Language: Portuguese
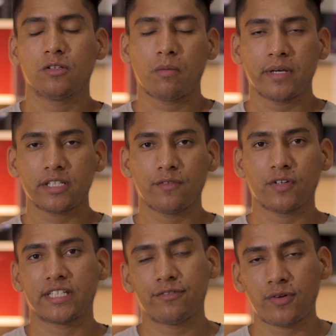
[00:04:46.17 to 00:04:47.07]
No momento que
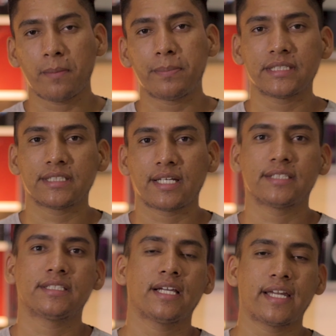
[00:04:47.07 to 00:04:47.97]
você for apresentar
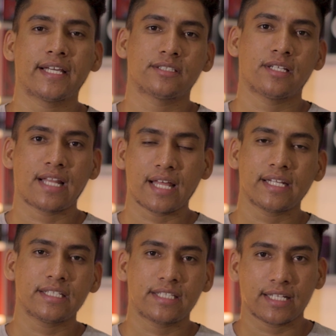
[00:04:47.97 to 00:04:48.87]
esse ingresso lá
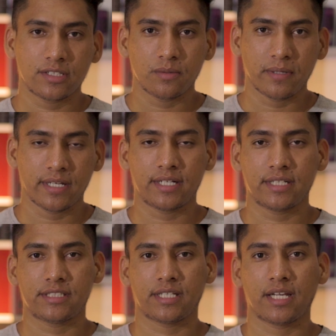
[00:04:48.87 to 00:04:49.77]
na entrada do
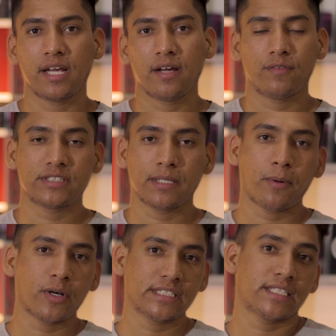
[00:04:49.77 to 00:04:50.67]
Mirante, você
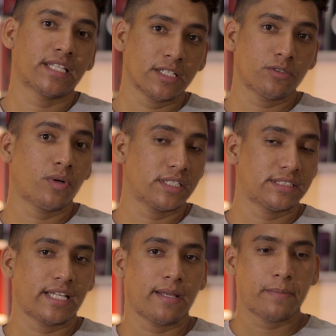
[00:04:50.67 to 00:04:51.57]
pode tanto
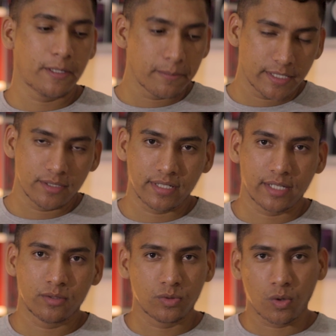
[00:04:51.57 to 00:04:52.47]
antes ter imprimido,
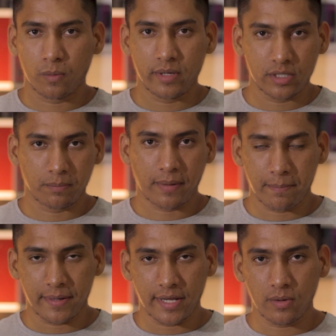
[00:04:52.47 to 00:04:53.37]
né, num documento, num
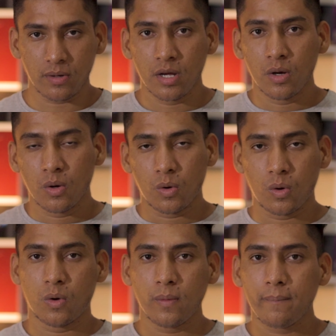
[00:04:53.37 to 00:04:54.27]
papel,
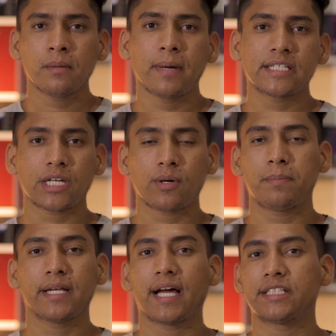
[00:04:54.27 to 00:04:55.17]
ou baixar o
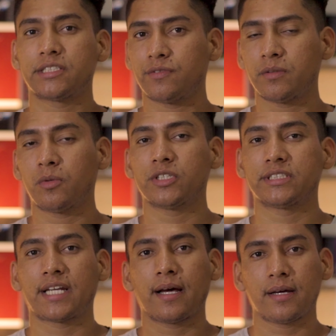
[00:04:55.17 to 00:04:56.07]
aplicativo e
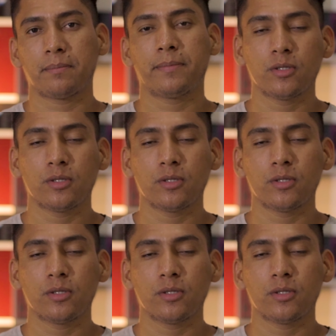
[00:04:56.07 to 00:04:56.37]
mostrar